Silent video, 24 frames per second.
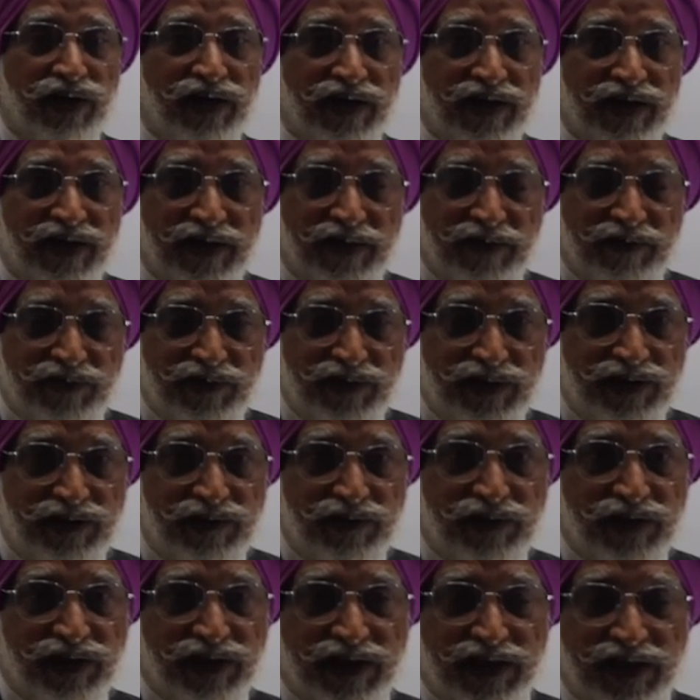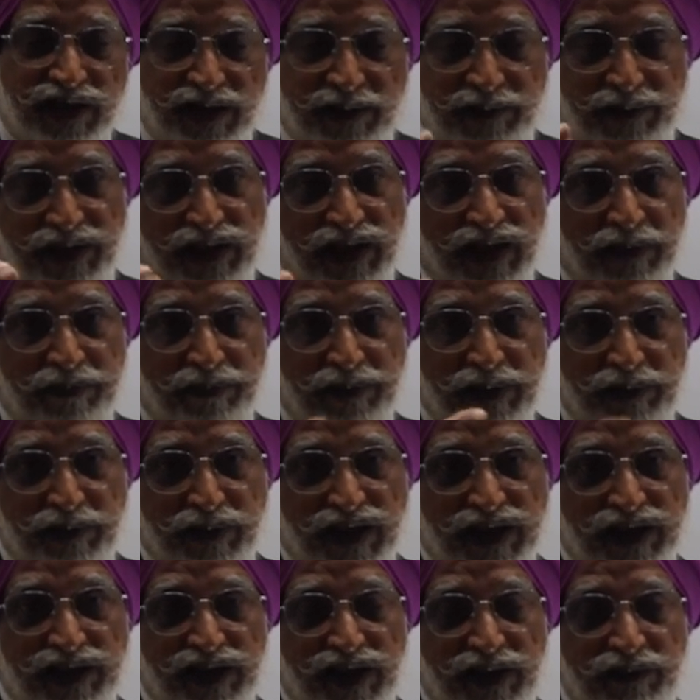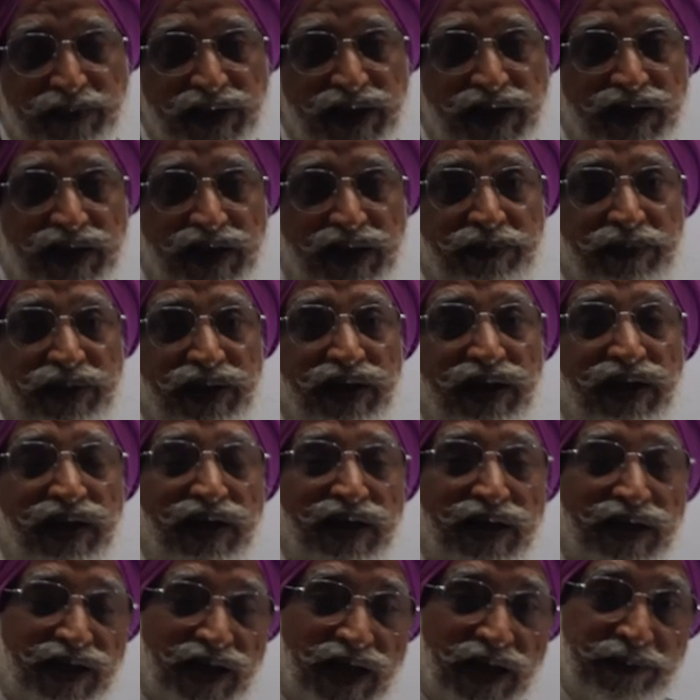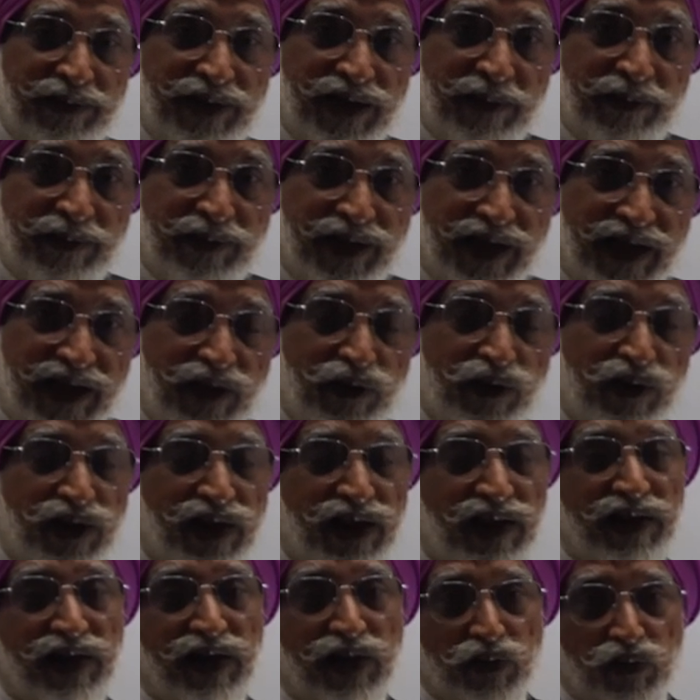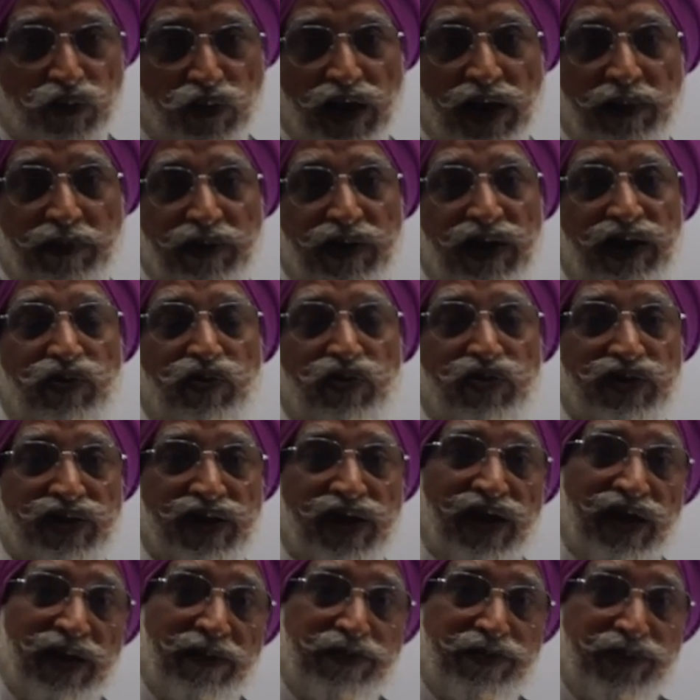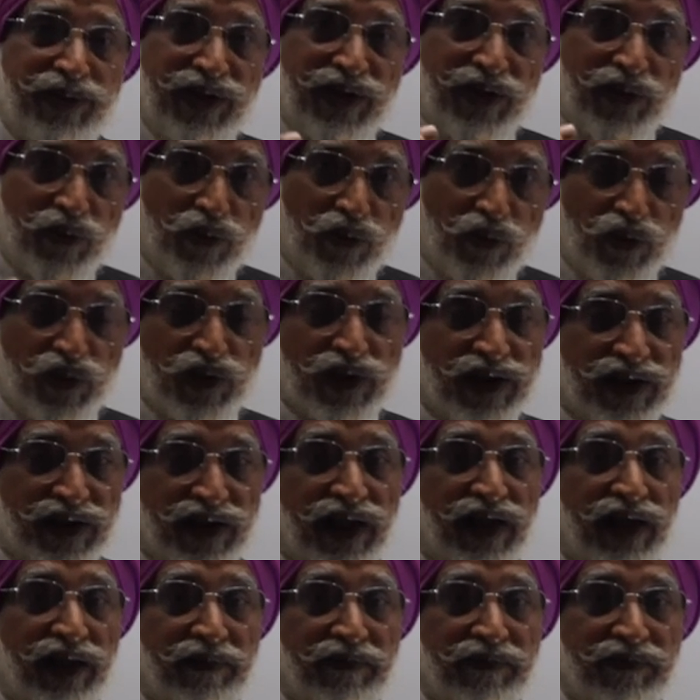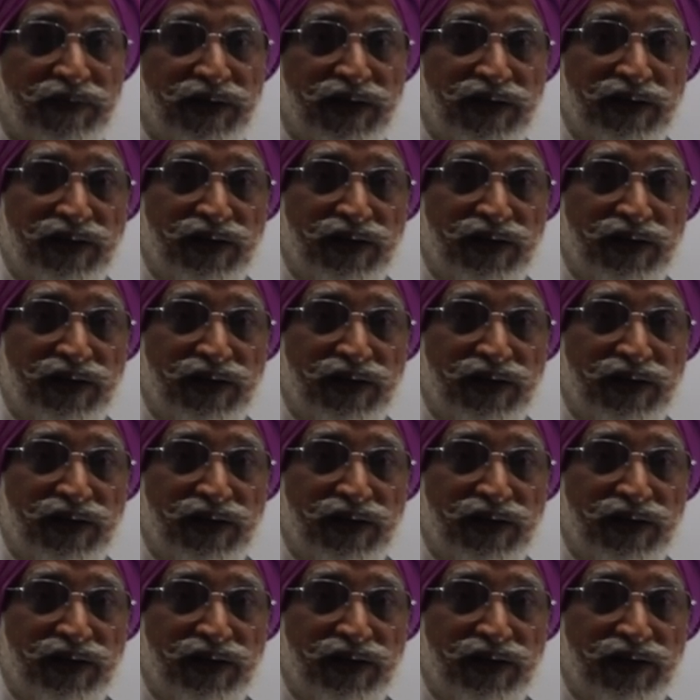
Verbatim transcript: रख रखने में अपनी बात दिल में रखने में कामयाब नहीं होते तो आपका नुकसान भी हो सकता है